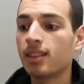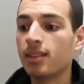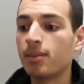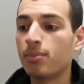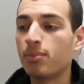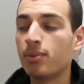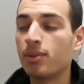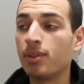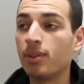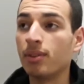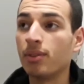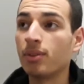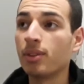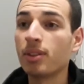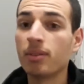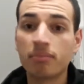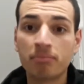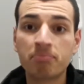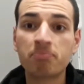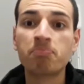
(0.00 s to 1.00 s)
Et puis euh, ouais,
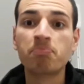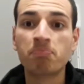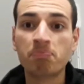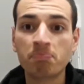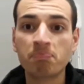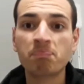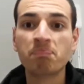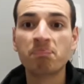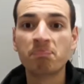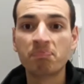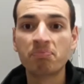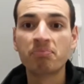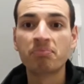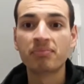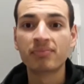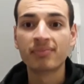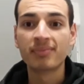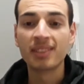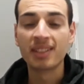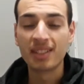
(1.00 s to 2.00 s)

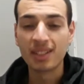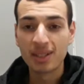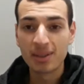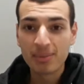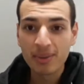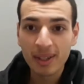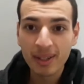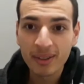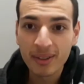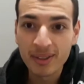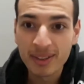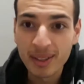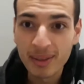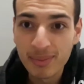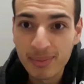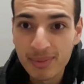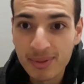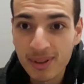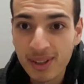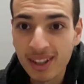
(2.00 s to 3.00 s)
j'espère que ça
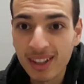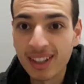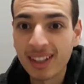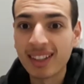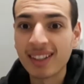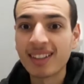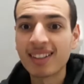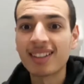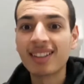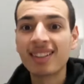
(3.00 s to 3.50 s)
pourra